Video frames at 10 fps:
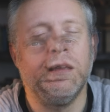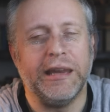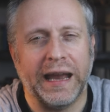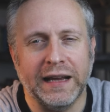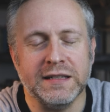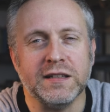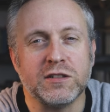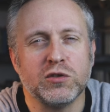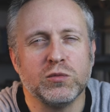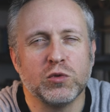Ja, es
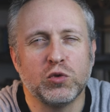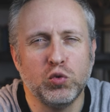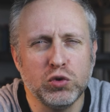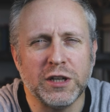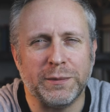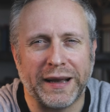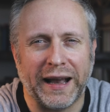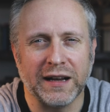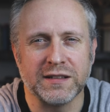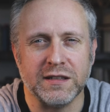ist gute
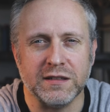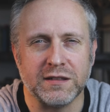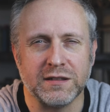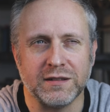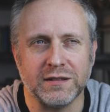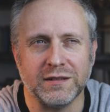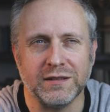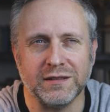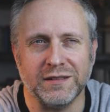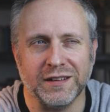Praxis.
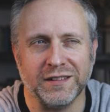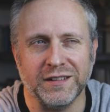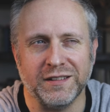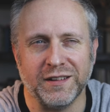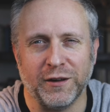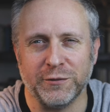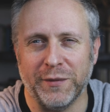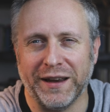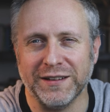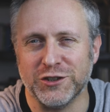Das ist aus dem
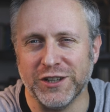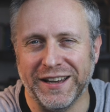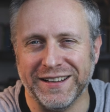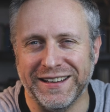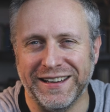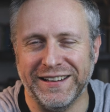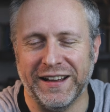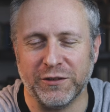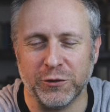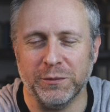Englischen entlehnt.
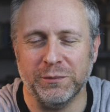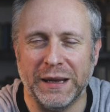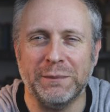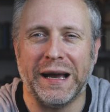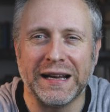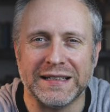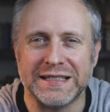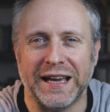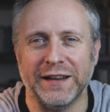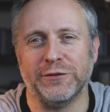Also man macht
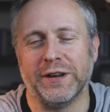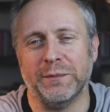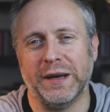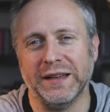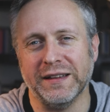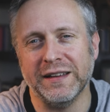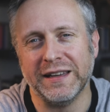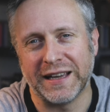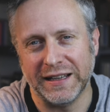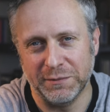es einfach, man
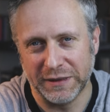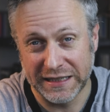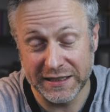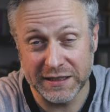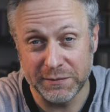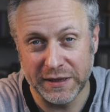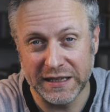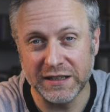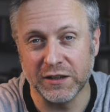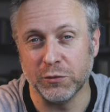kalibriert die
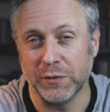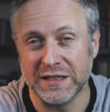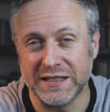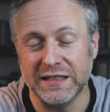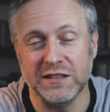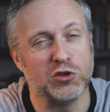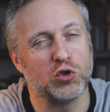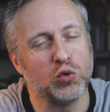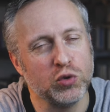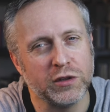Bilder und man zieht
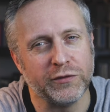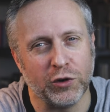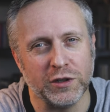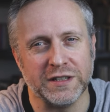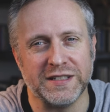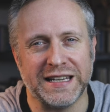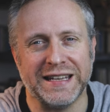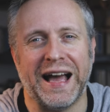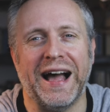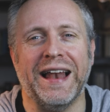dieses ungewollte
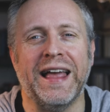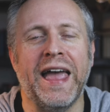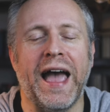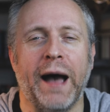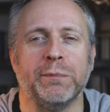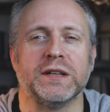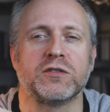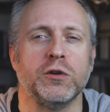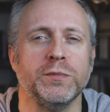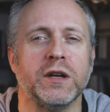Signal ab.
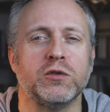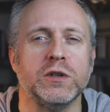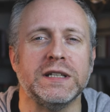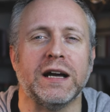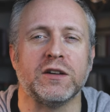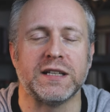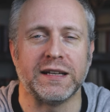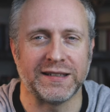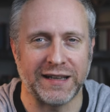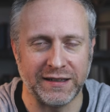Das kommt natürlich aus
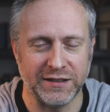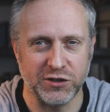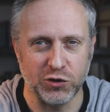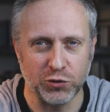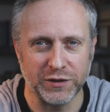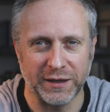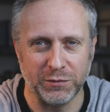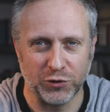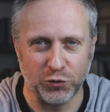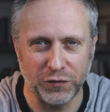der Tradition der
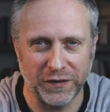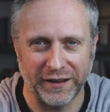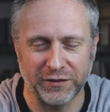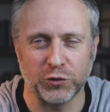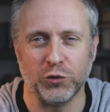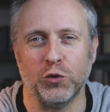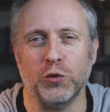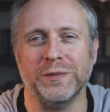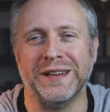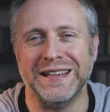
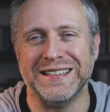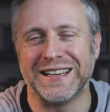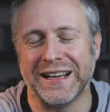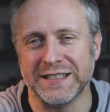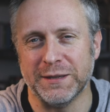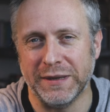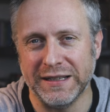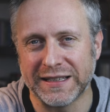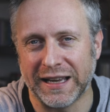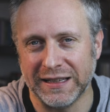Berufsastronomen, denn diese ganze
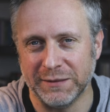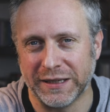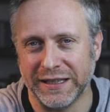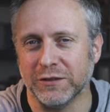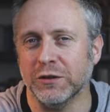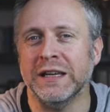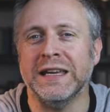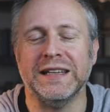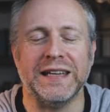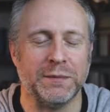Bildkalibrierung,
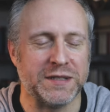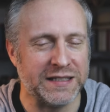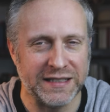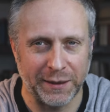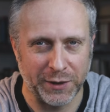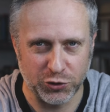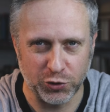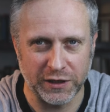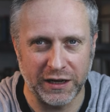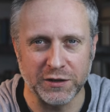die haben sich nicht
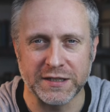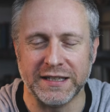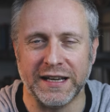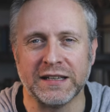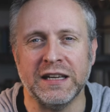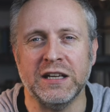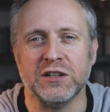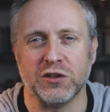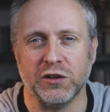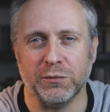Amateure ausgedacht,
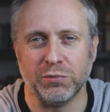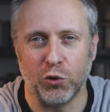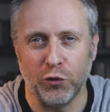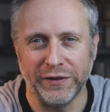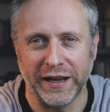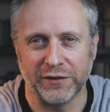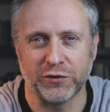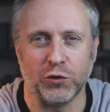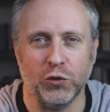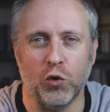sondern
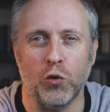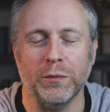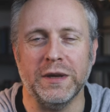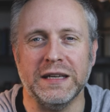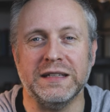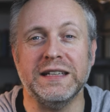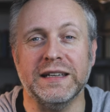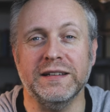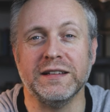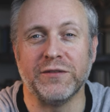Profi-Astronomen, die
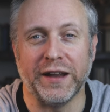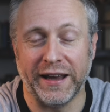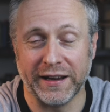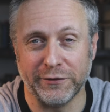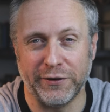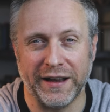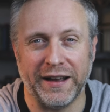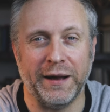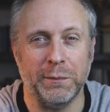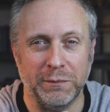irgendwann angefangen
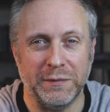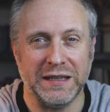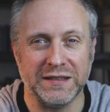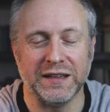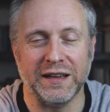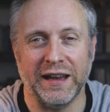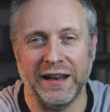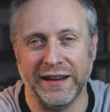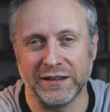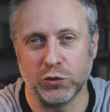haben, mit
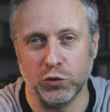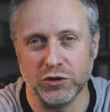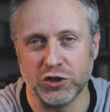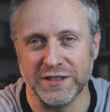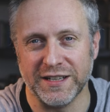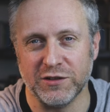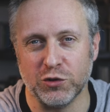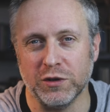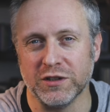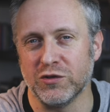elektronischen
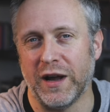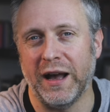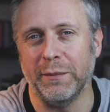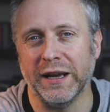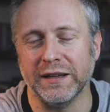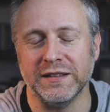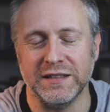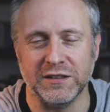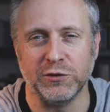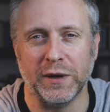Sensoren zu arbeiten,
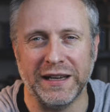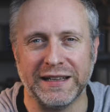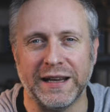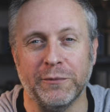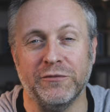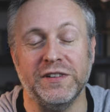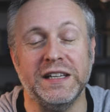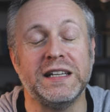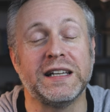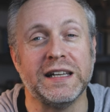die sich überlegt haben,
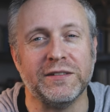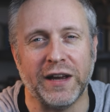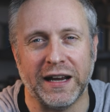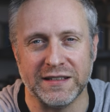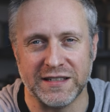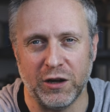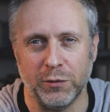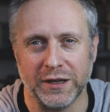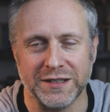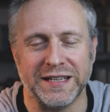wie kriegen wir ein
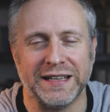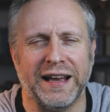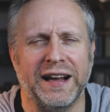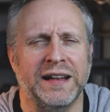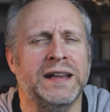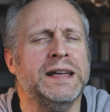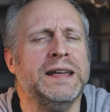sauberes Signal.